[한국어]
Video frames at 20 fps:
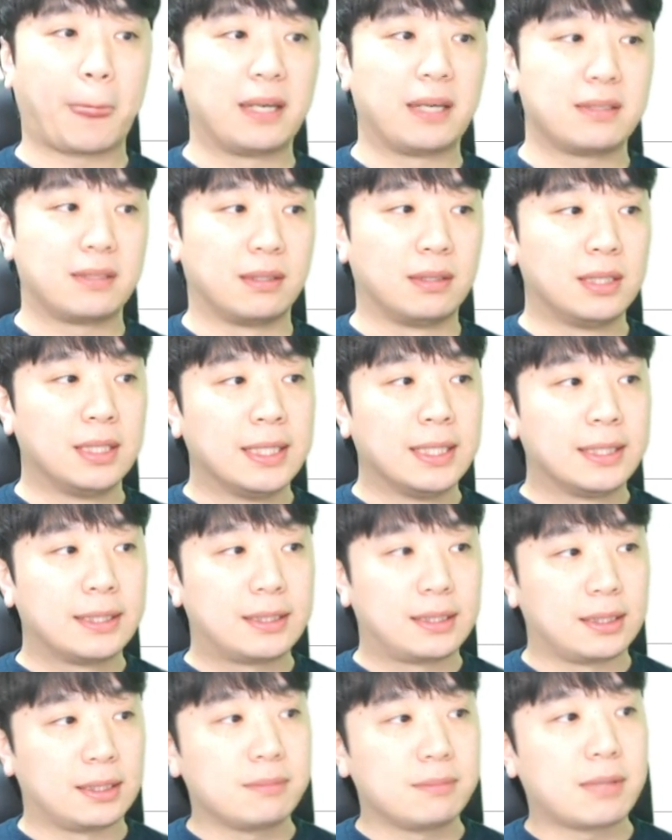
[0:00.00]
그래서
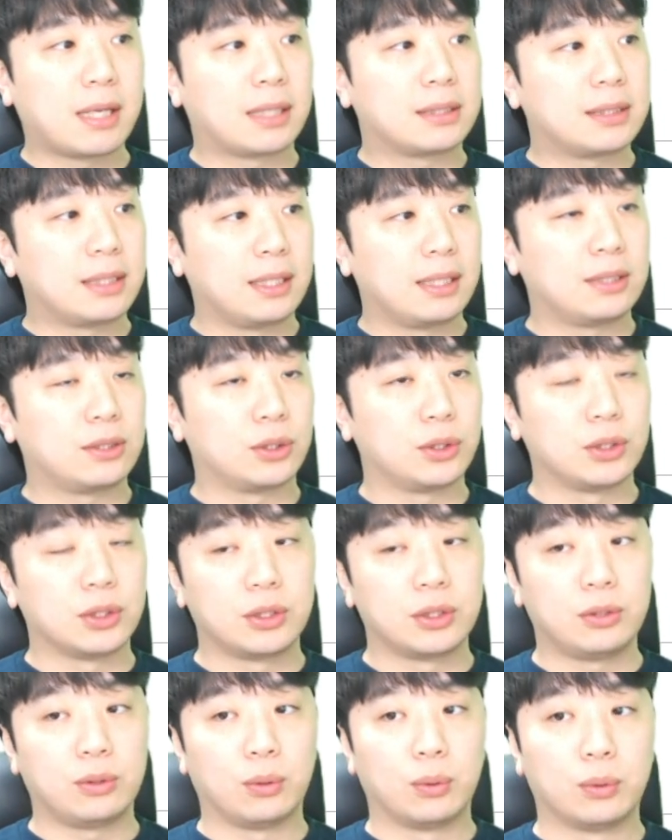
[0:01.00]
지금 당장에
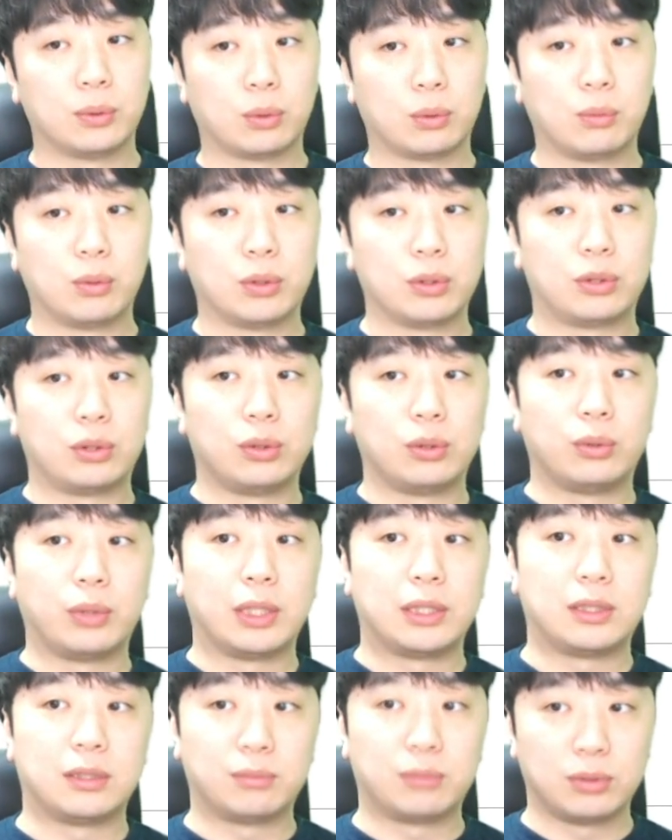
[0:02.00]
서는요 종목을 들고
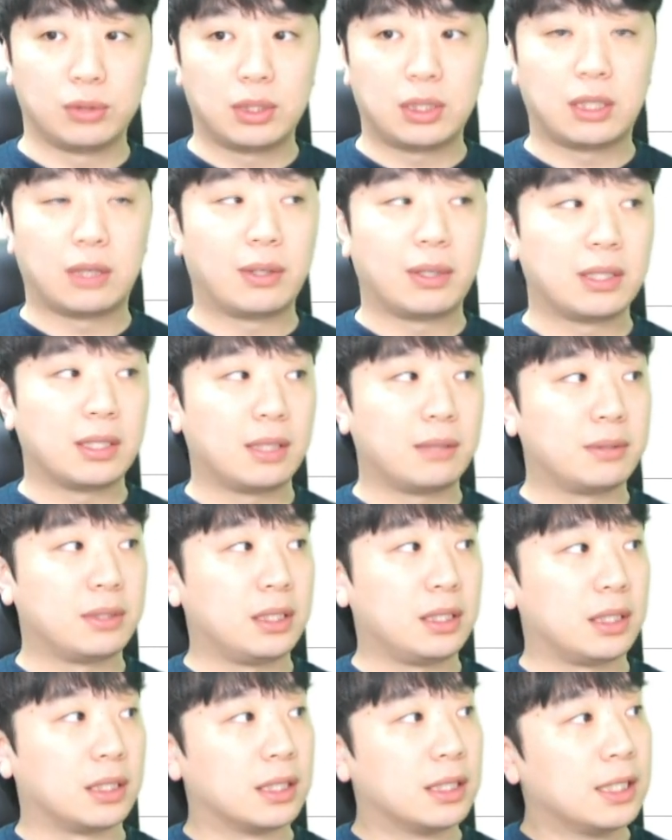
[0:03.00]
계시는 분들이라고
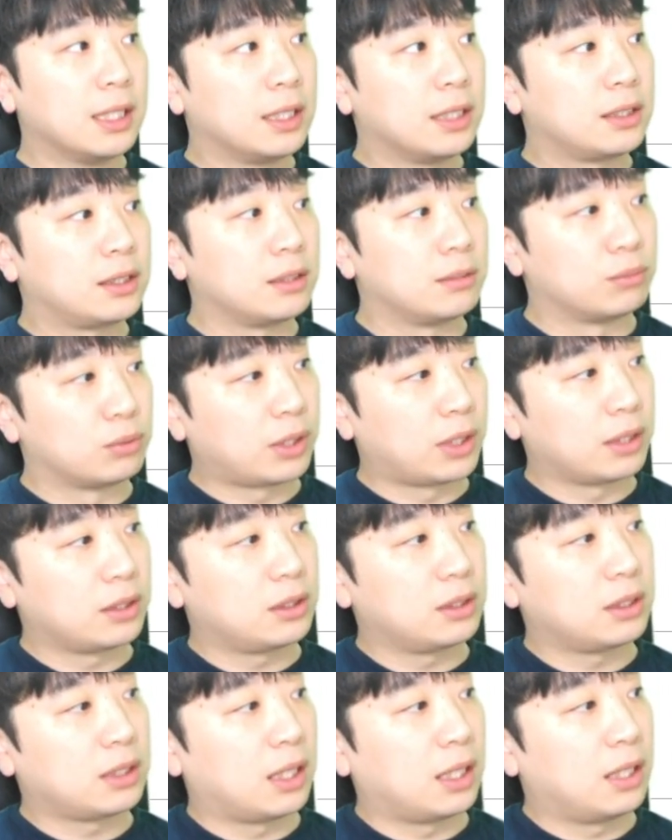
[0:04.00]
한다면은 지금
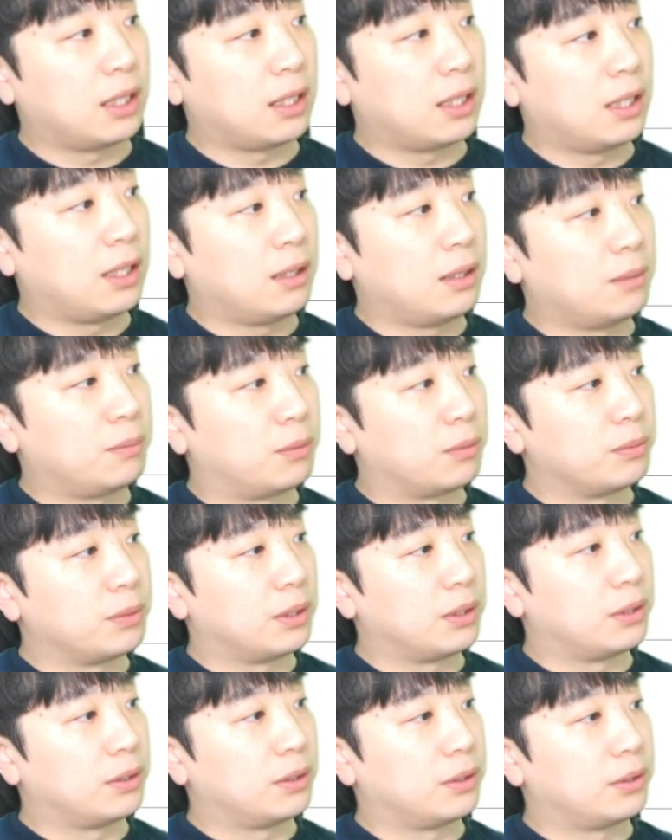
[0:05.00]
무상증자가
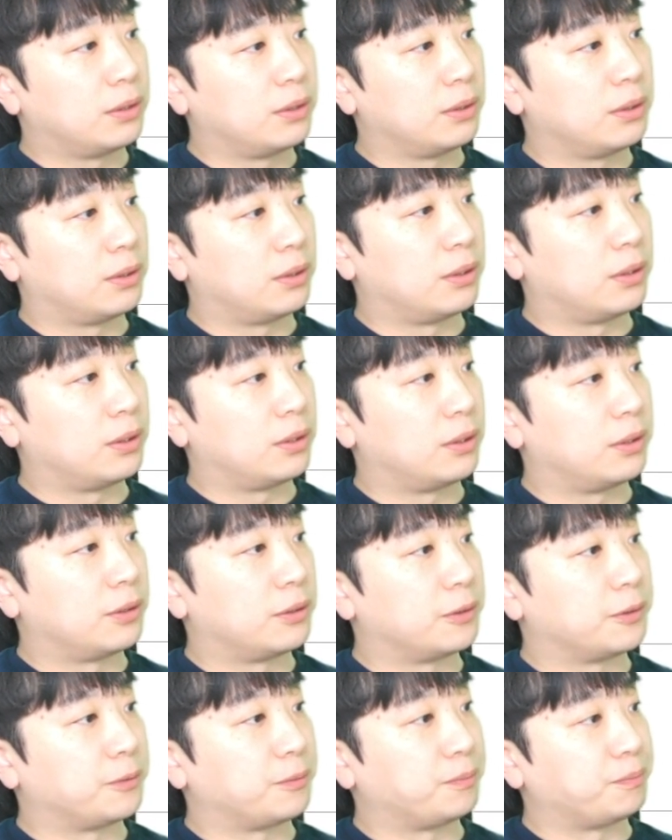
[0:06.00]
보면
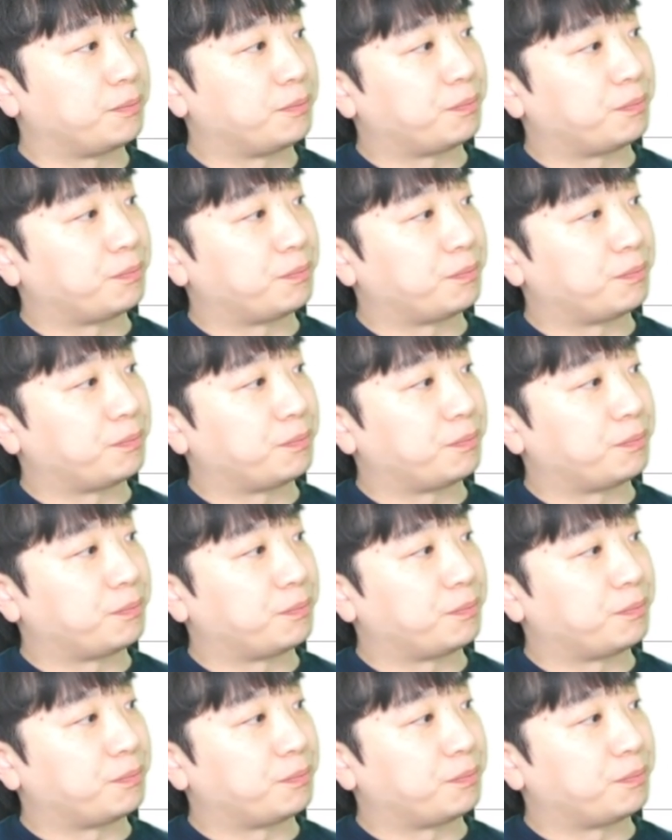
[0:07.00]
어...